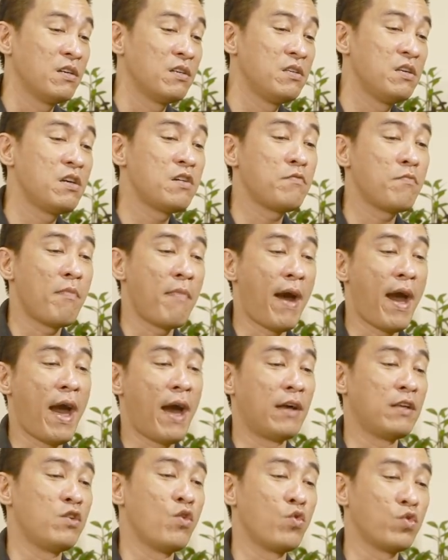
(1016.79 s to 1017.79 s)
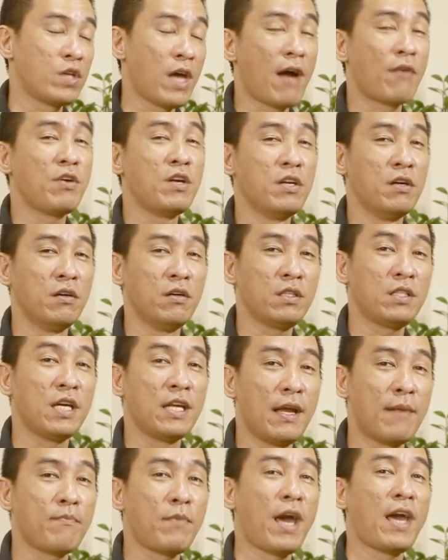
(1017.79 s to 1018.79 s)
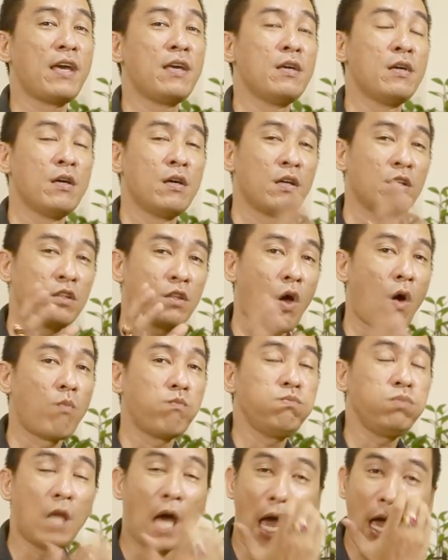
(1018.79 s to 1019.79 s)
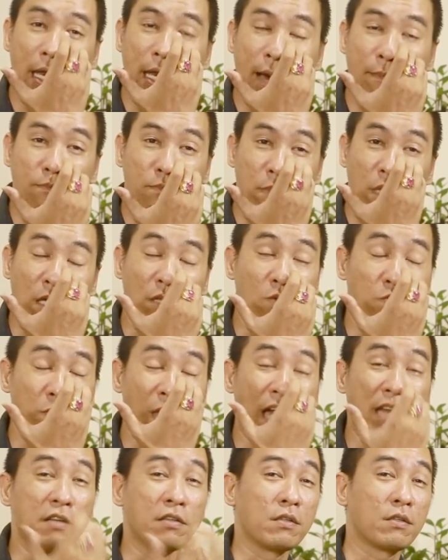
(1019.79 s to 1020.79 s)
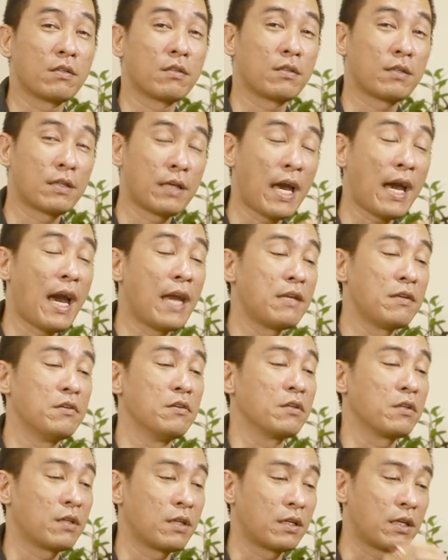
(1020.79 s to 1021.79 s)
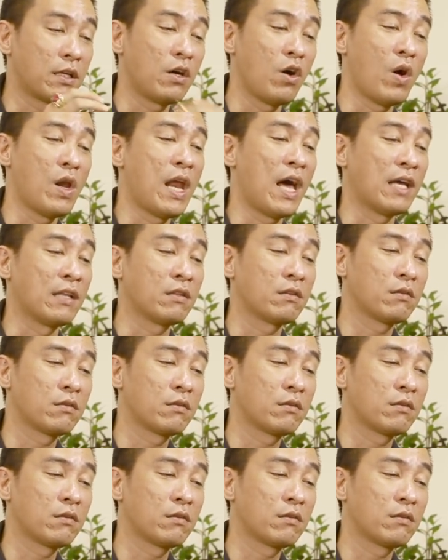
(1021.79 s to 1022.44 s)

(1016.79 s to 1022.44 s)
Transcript: nhưng mà dù sao đi nữa thì năm nay tổng thể năm thì chúng ta được các anh được gọi là